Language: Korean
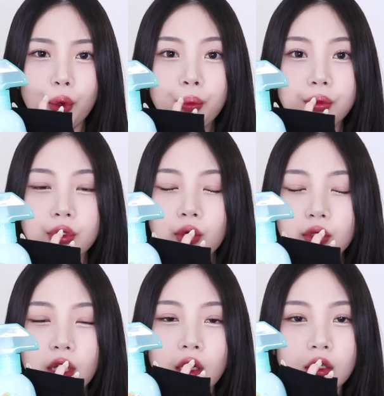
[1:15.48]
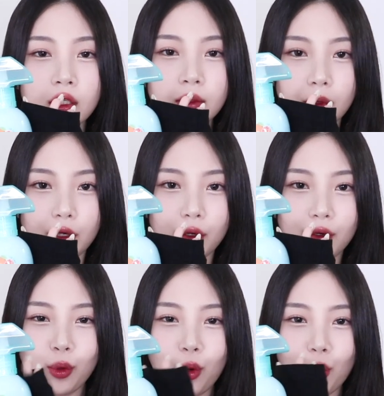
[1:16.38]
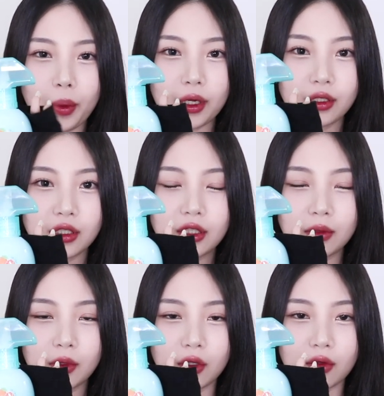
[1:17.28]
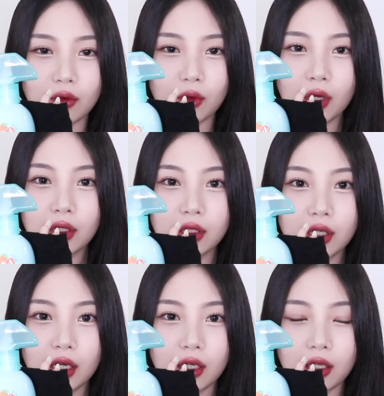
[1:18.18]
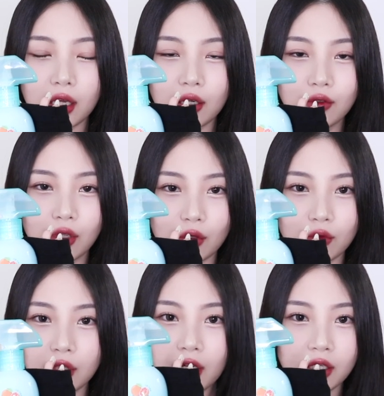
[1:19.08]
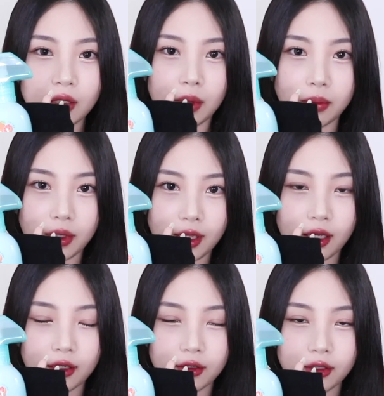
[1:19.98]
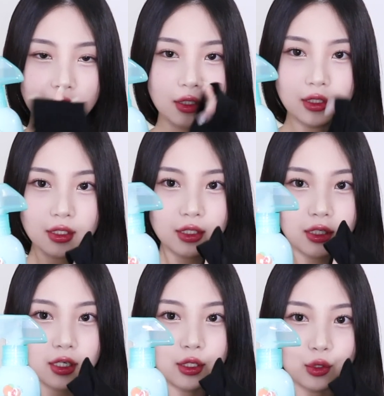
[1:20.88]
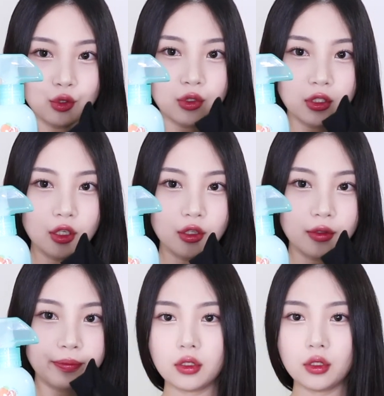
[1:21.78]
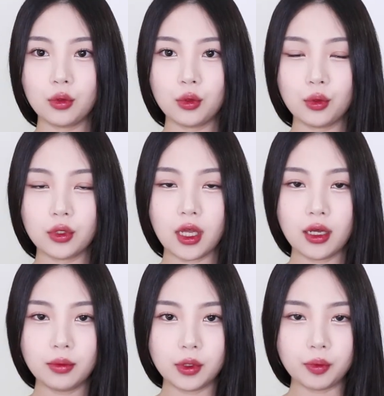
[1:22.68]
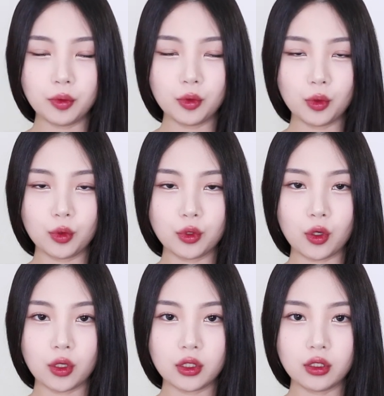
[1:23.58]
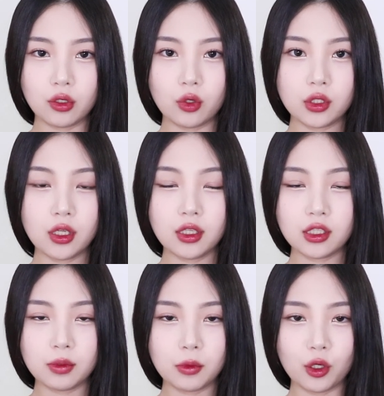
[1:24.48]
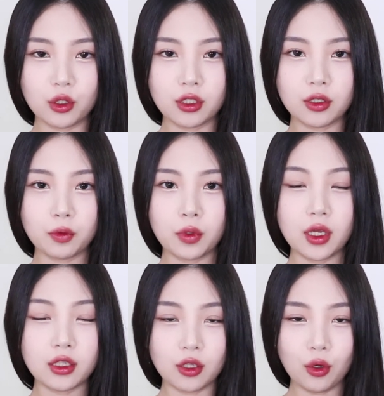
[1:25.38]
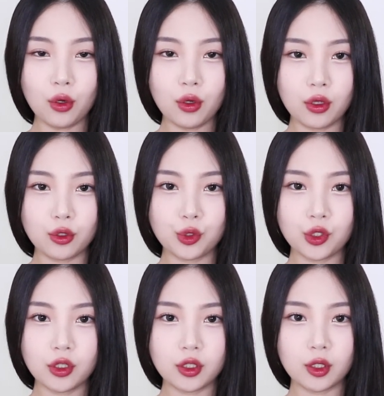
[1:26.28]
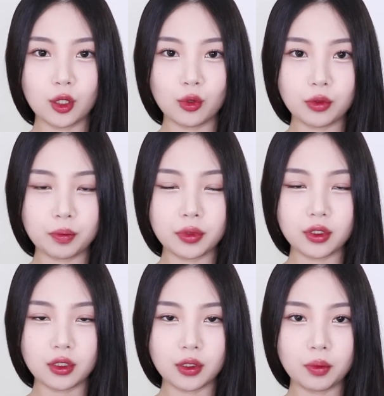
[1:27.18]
엄청 상큼해요. 이걸로 발을 씻으면 굉장히 개운하고 상큼합니다. 그래서 추천! 그리고 또 다음 제품도 저 같은 귀차니즘 러드를 위해서 추천을 드리고 싶은